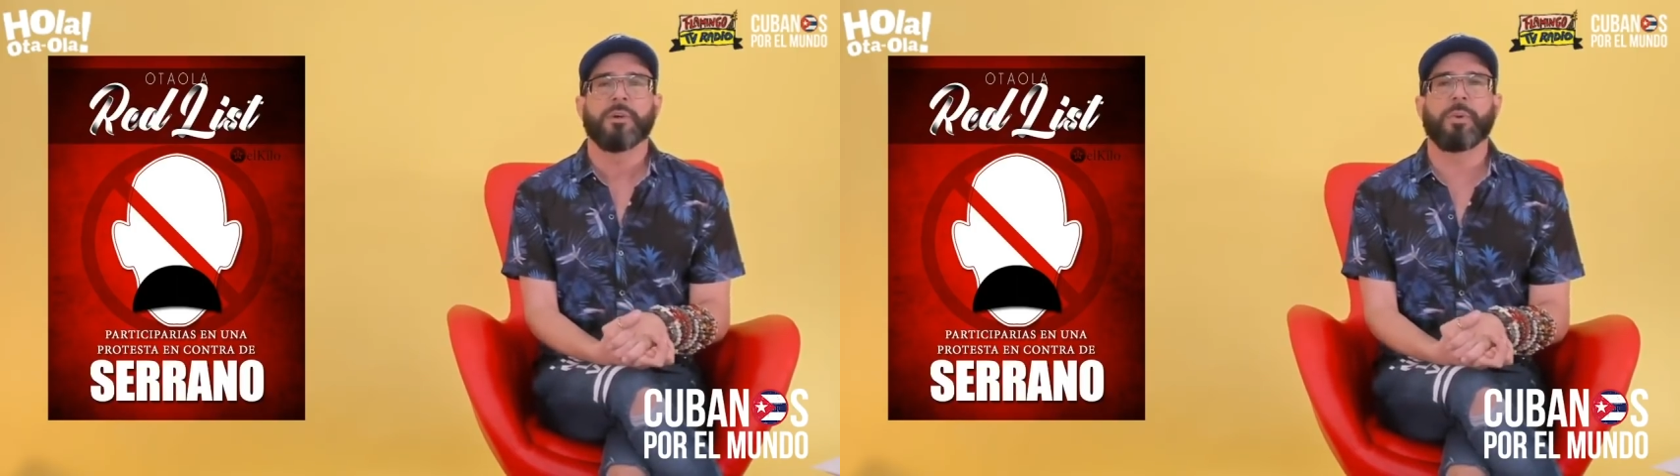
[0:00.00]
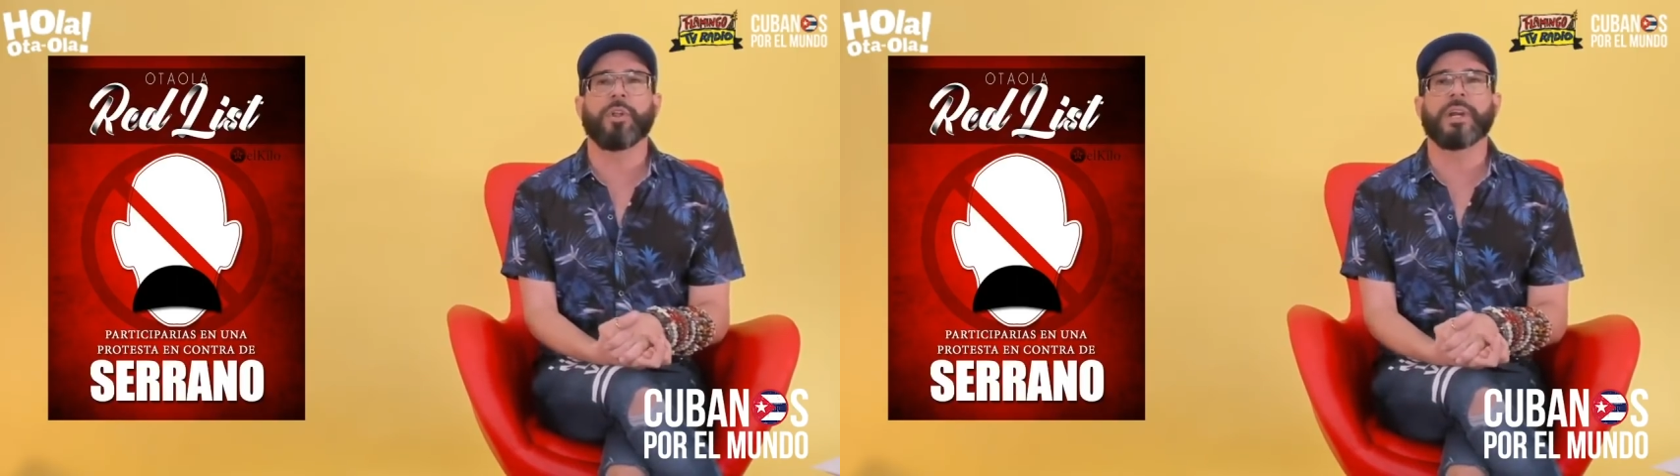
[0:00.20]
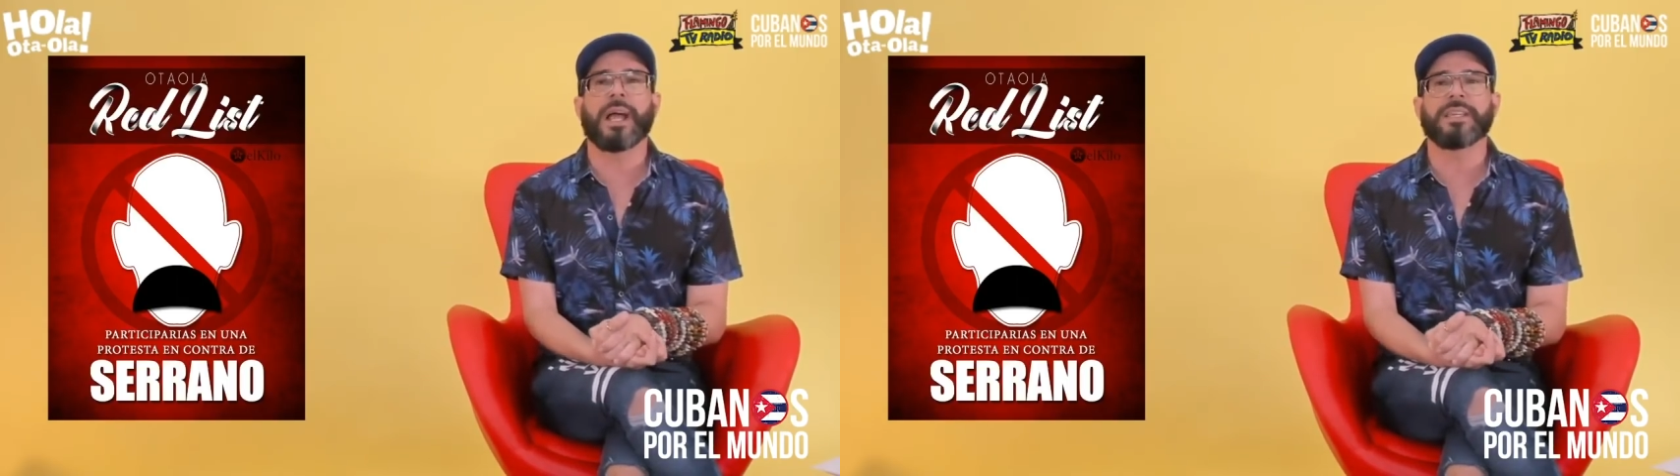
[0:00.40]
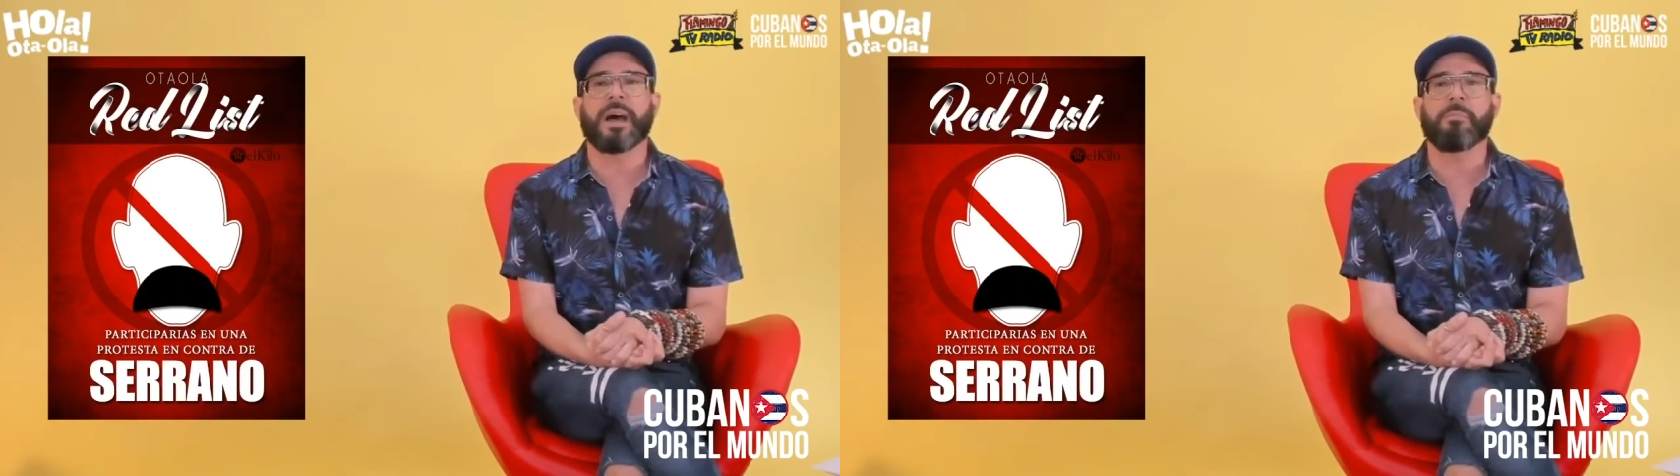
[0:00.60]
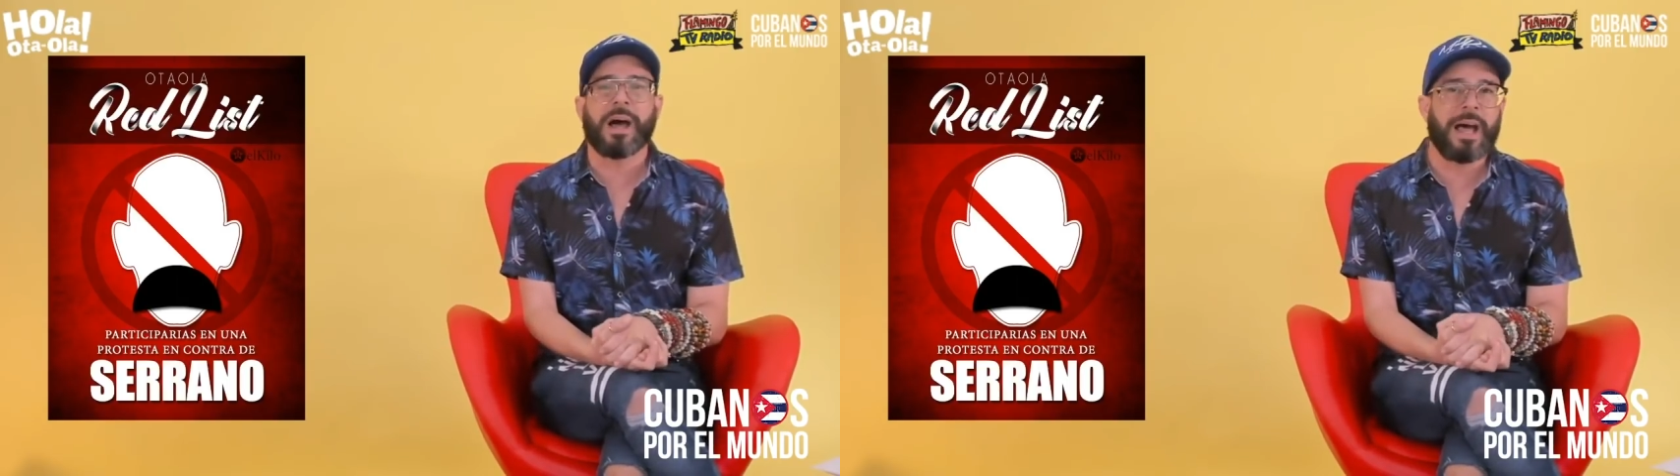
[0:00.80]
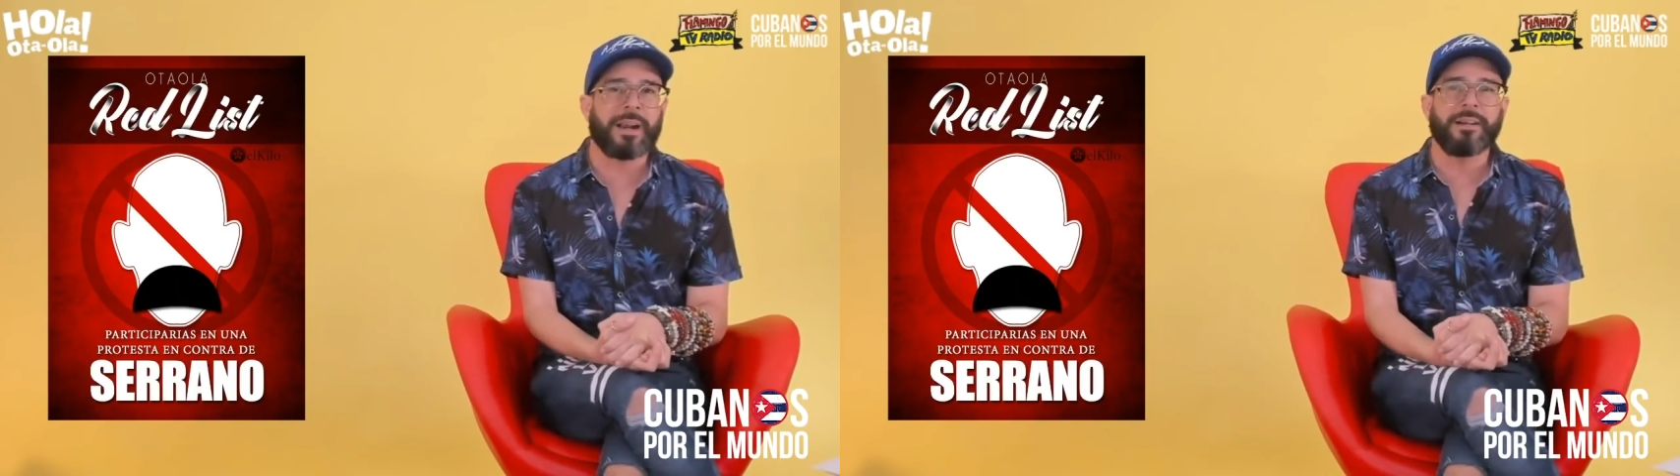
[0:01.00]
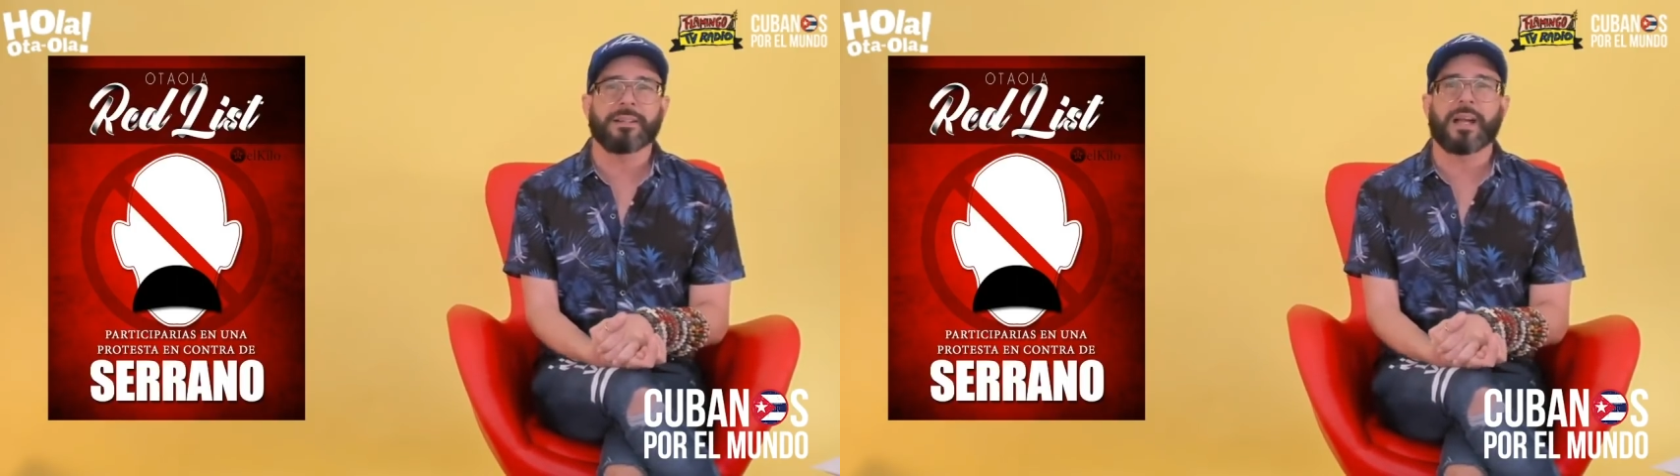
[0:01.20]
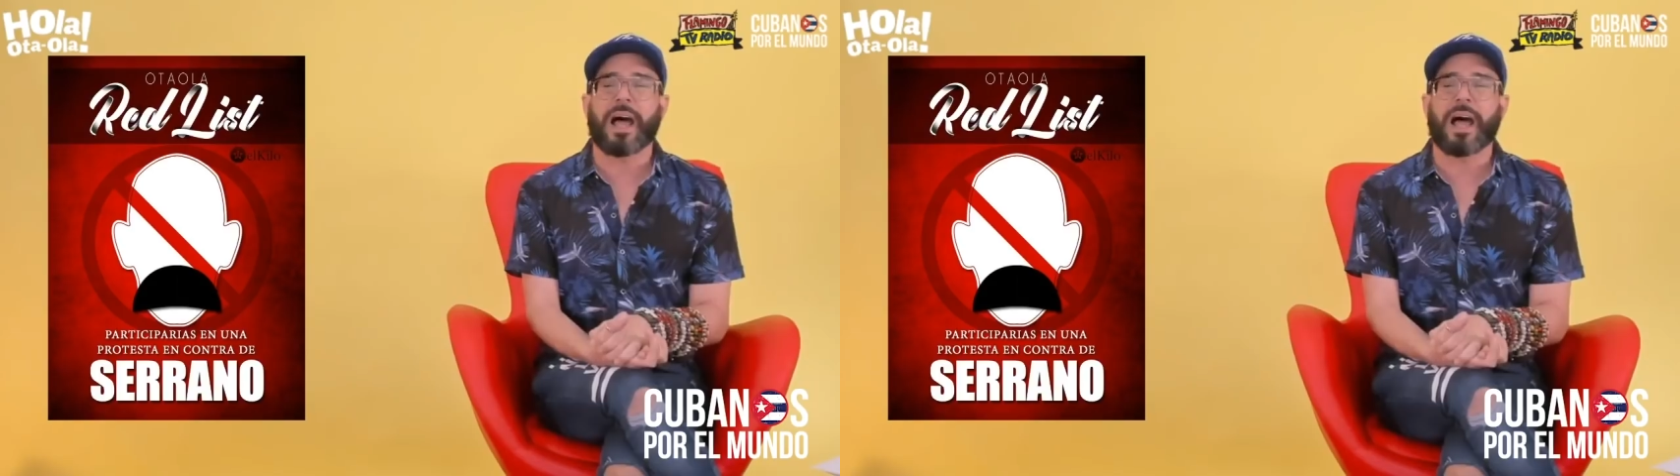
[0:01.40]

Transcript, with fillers: podrían llamar